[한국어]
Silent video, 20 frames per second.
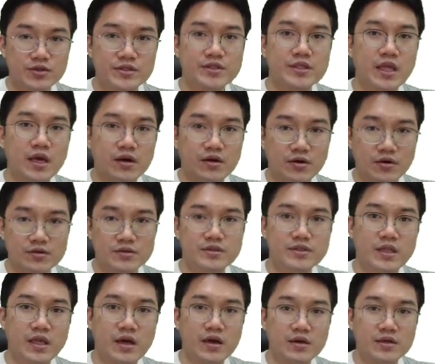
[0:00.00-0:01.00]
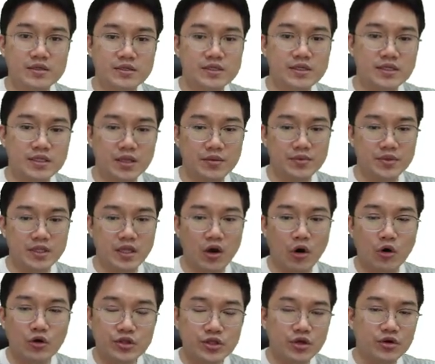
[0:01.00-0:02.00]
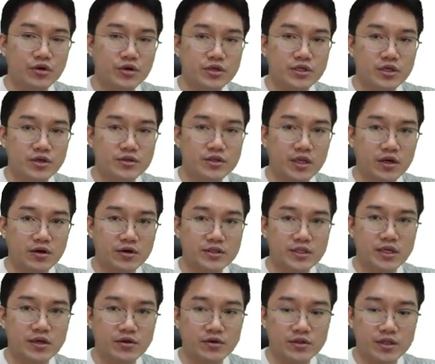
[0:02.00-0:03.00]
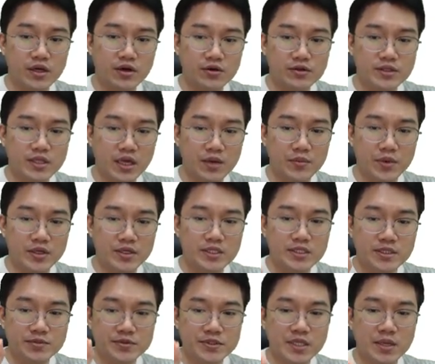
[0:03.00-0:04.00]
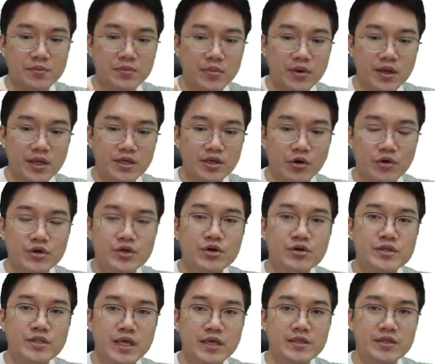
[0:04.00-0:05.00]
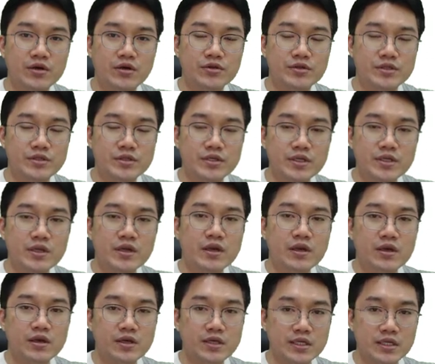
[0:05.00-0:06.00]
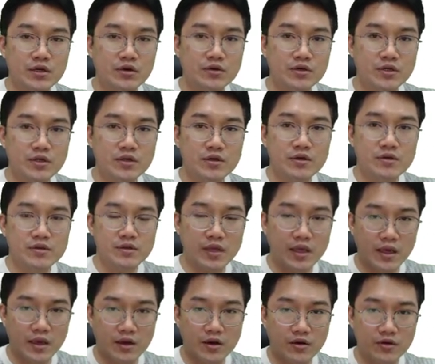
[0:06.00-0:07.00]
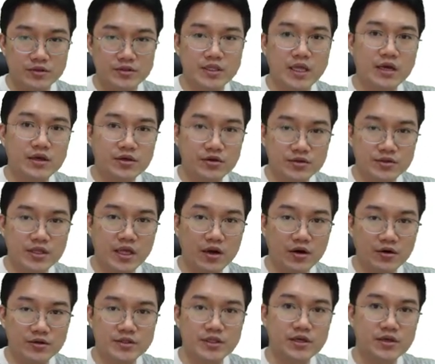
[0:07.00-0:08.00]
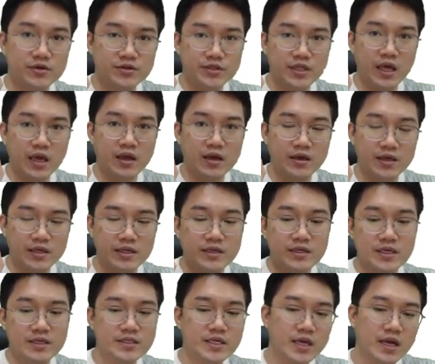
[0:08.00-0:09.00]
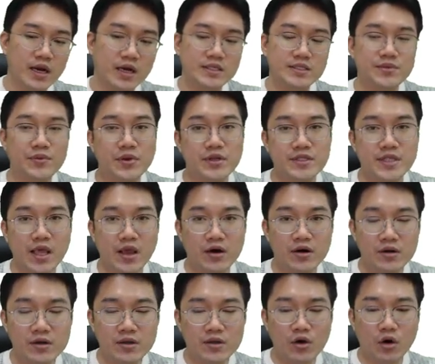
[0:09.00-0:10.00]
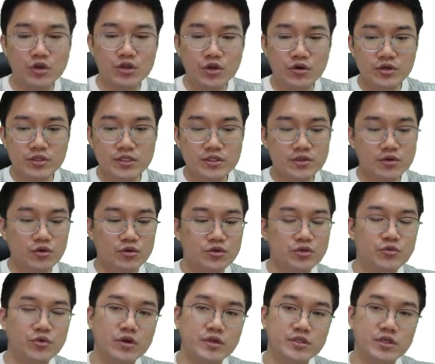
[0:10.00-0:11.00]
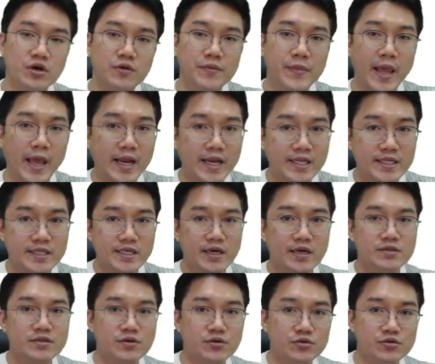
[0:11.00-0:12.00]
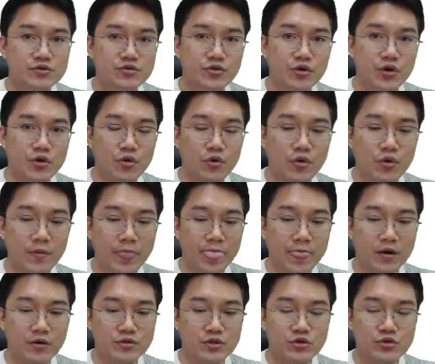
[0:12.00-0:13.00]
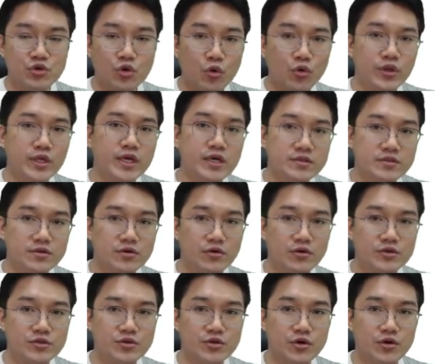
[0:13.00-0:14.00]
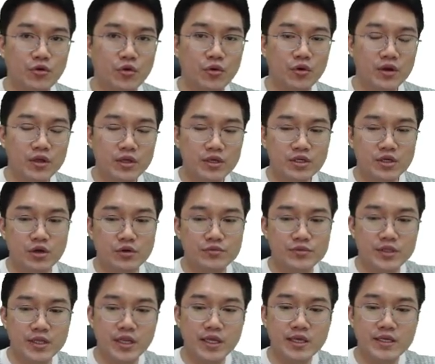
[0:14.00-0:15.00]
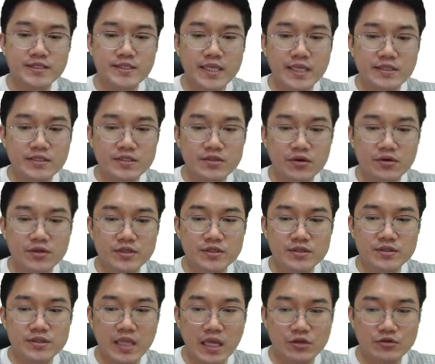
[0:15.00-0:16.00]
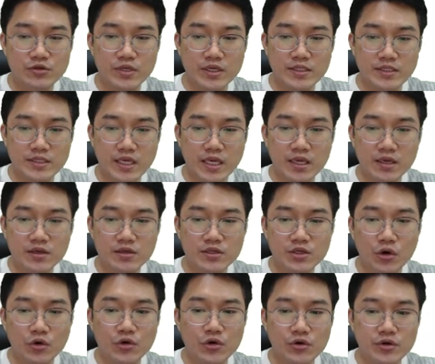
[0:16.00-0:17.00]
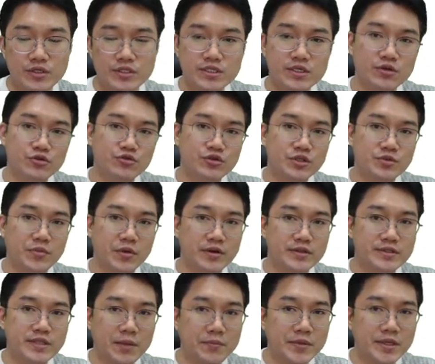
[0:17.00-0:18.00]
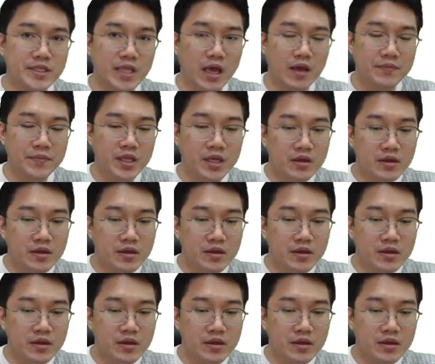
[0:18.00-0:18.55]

켰다 껐다 그렇게 됩니다 어떤 거를 켰다 껐다 켰다 껐다 하면은 13번에 연결되어 있는 것들을 이거를 예, 껐다 켰다 껐다 켰다 이렇게 생각하시면 돼요 어떤 것이 들어올지 모르죠 LED가 들어올 수 있고 어떤 소리가 들어갈 수 있고 여러분들이 센서는 나중에 이제 연결을 시켜주시면 됩니다